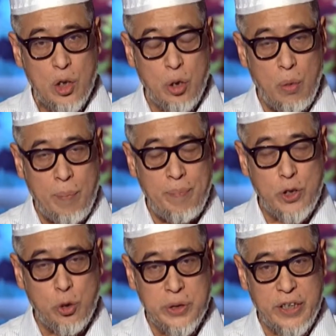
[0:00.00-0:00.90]
所以，我们
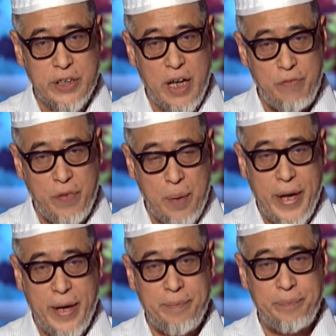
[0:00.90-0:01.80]
从这三方
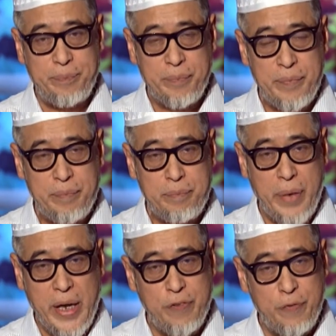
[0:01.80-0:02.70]
面，
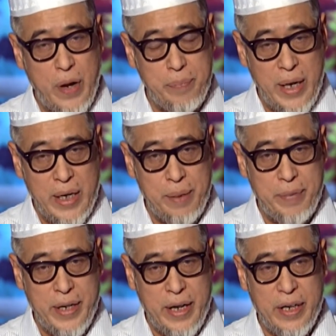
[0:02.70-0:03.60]
每一方面里
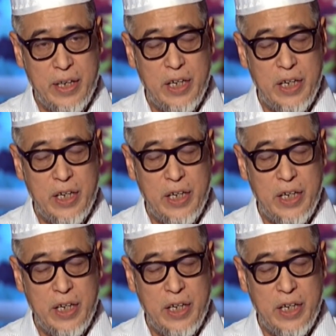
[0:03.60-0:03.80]
边呢，